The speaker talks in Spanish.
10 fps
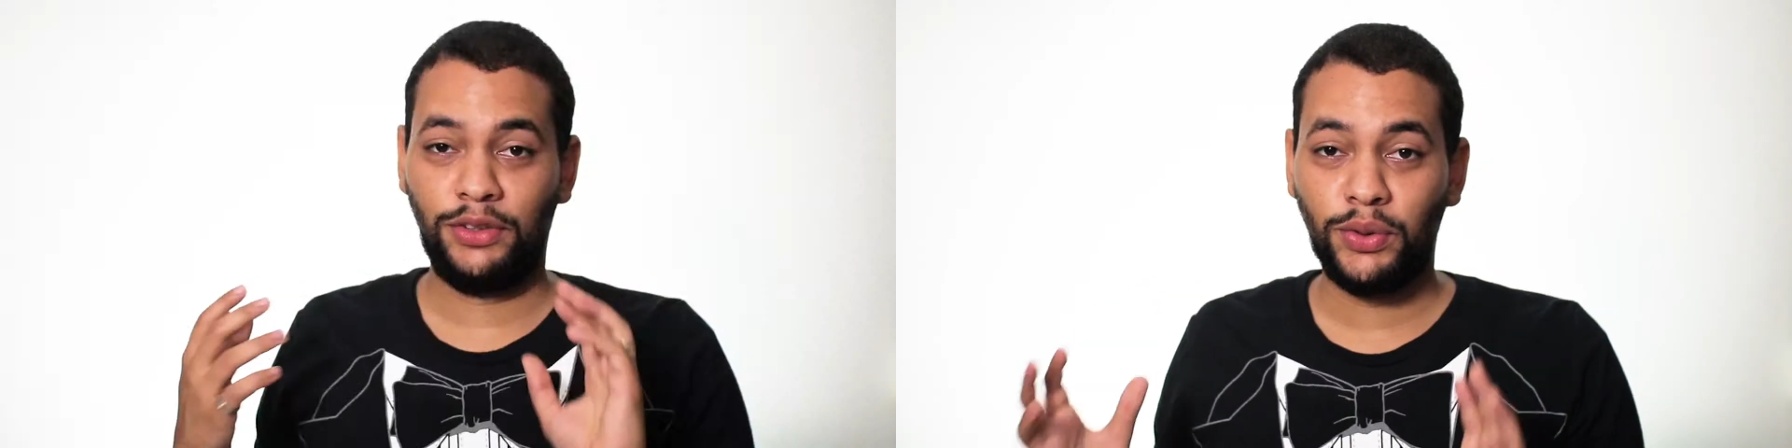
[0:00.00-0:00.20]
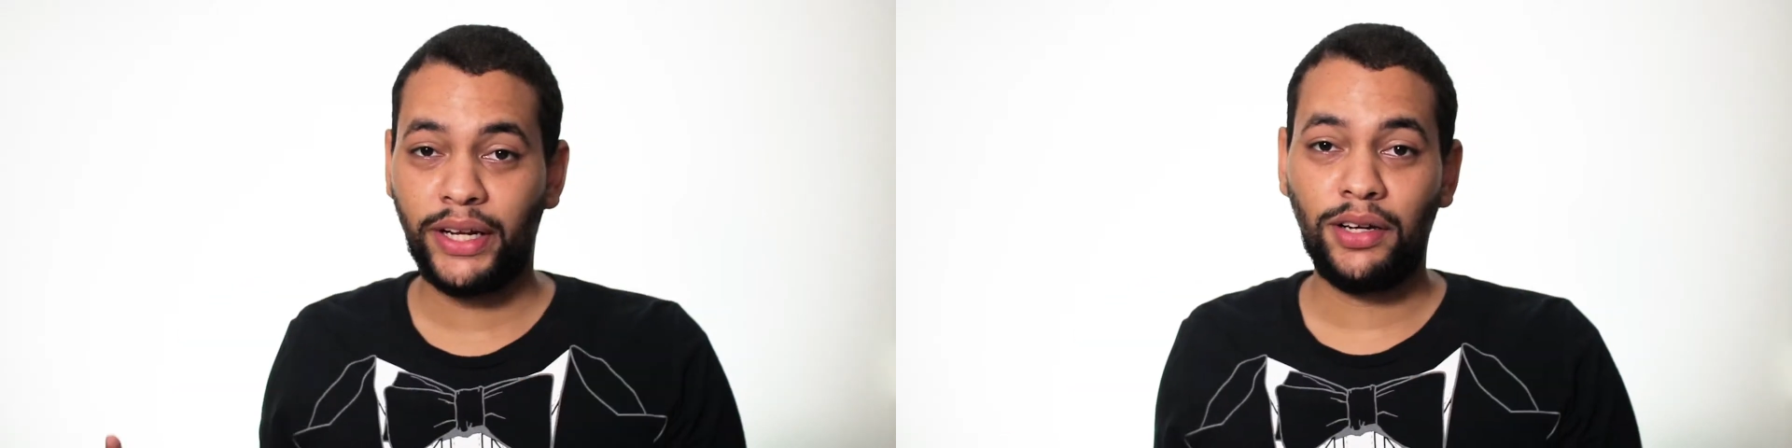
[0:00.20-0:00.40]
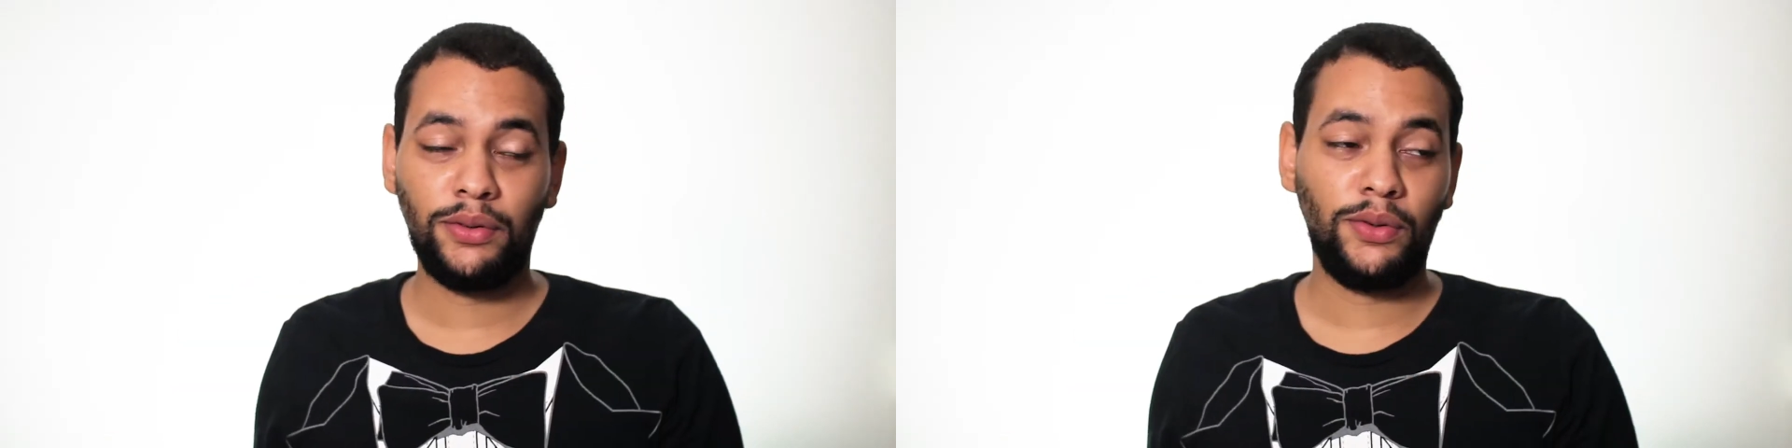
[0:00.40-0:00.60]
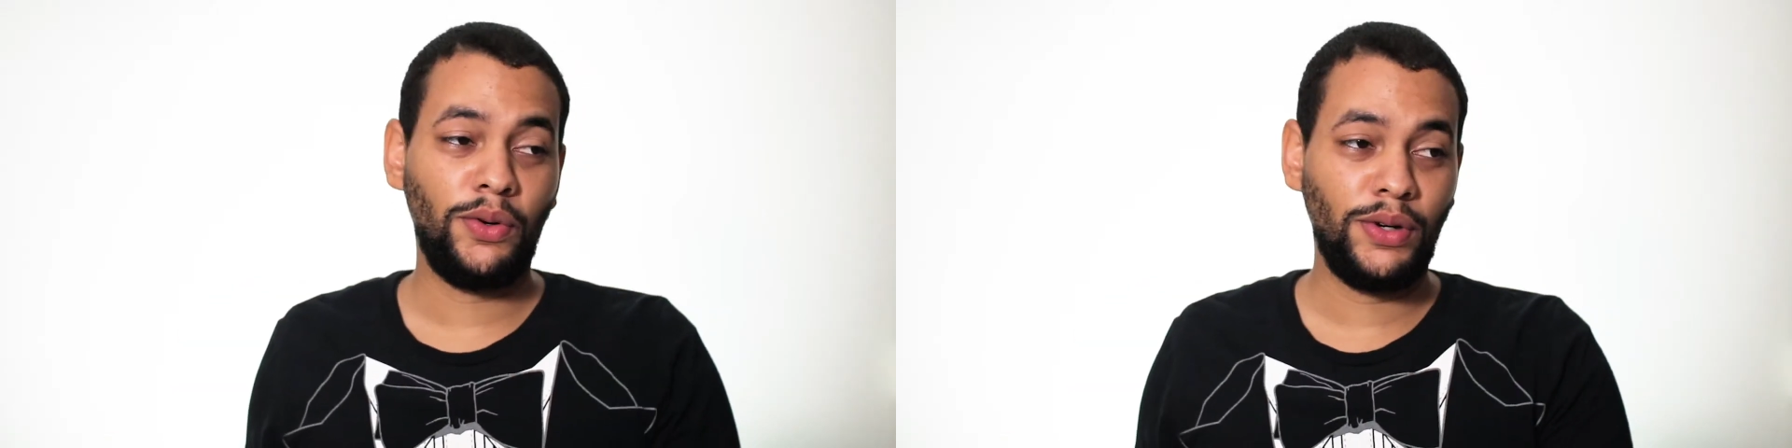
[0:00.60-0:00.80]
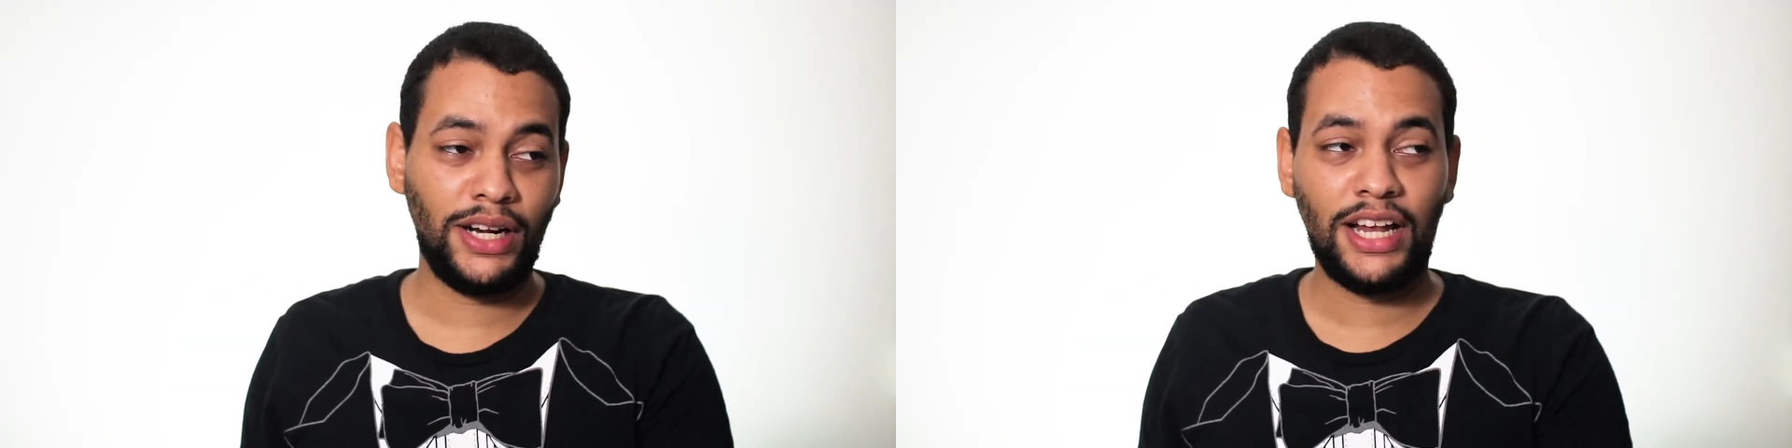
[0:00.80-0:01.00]
dure
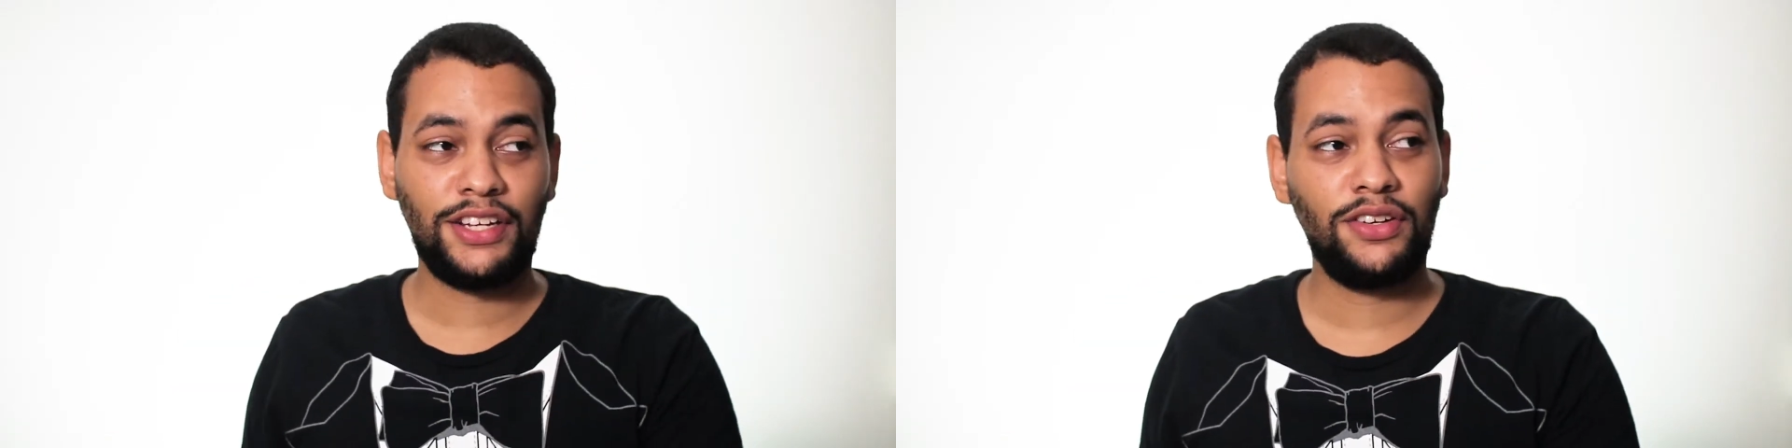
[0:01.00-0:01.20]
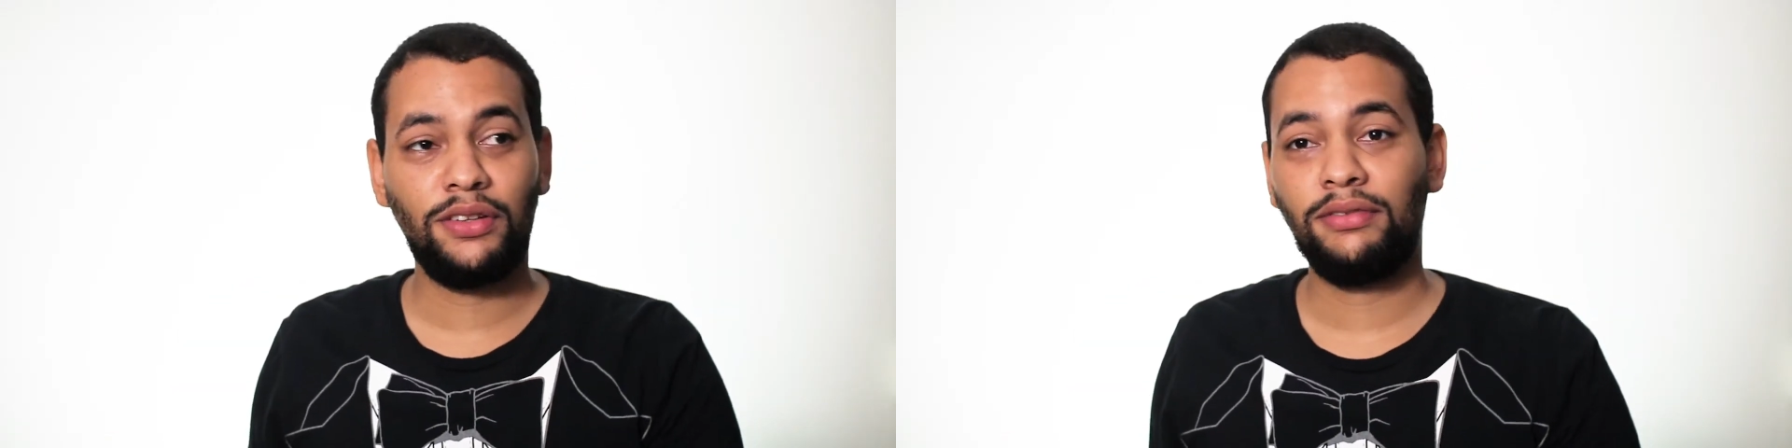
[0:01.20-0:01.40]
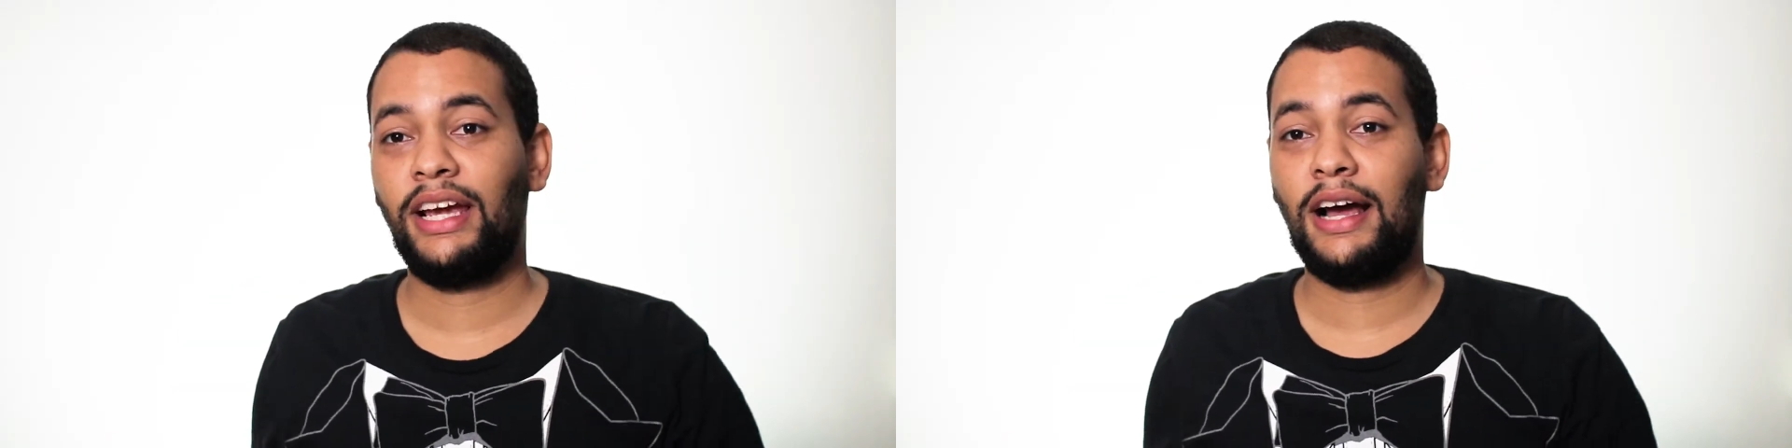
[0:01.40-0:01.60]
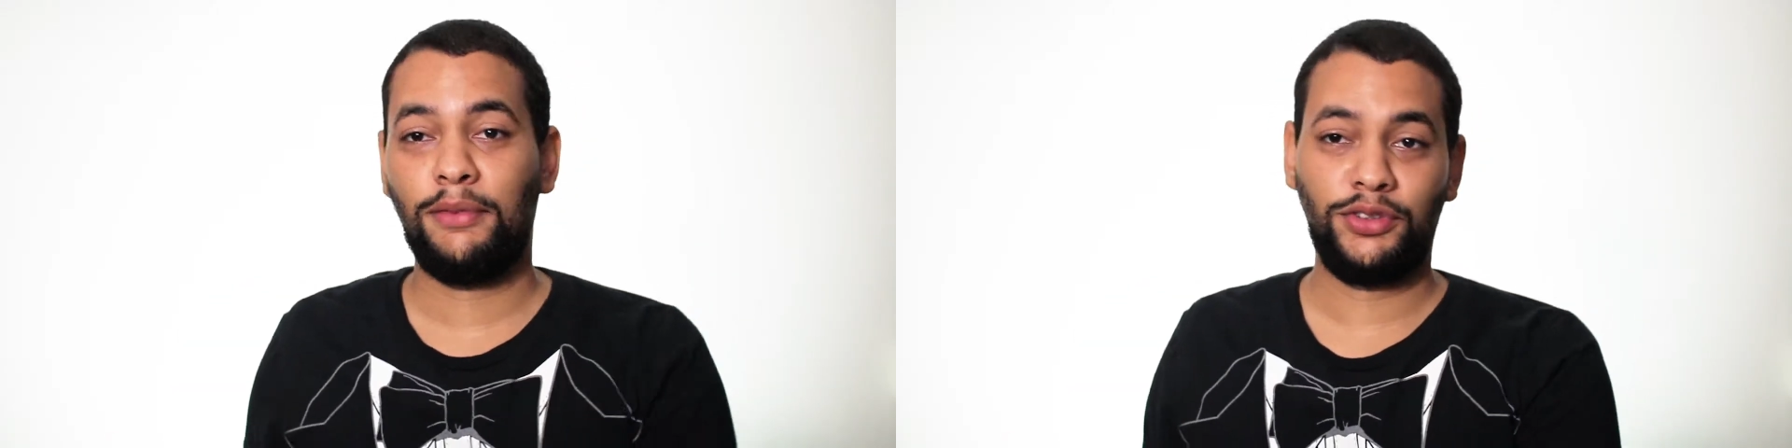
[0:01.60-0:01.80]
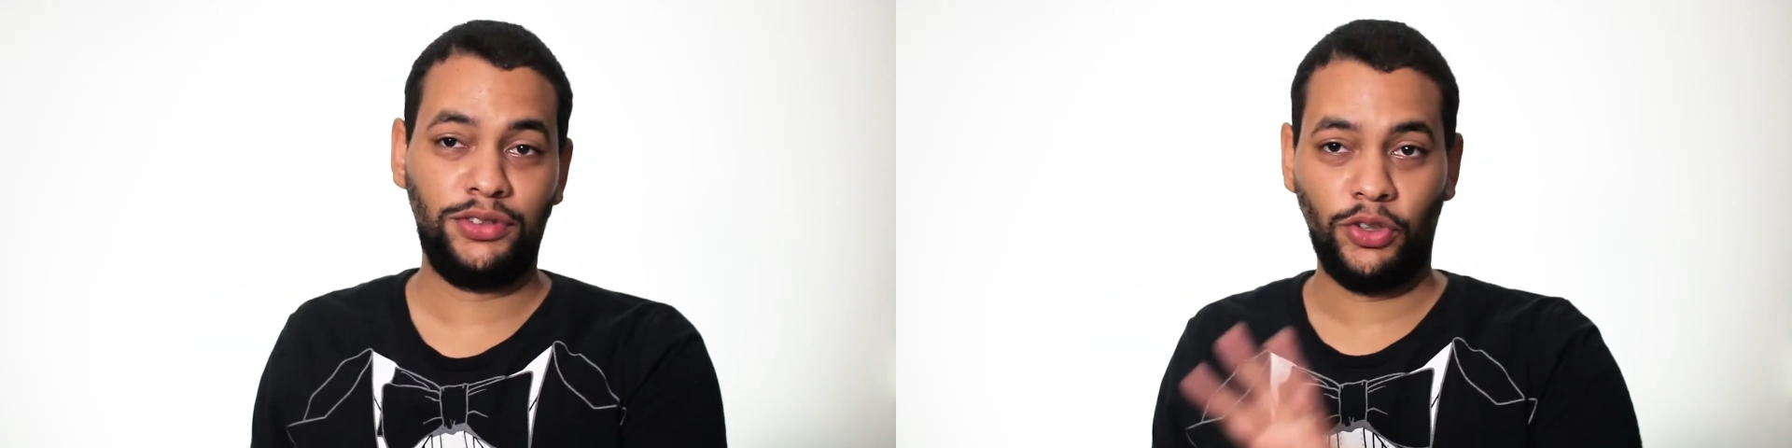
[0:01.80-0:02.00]
una relación, digamos,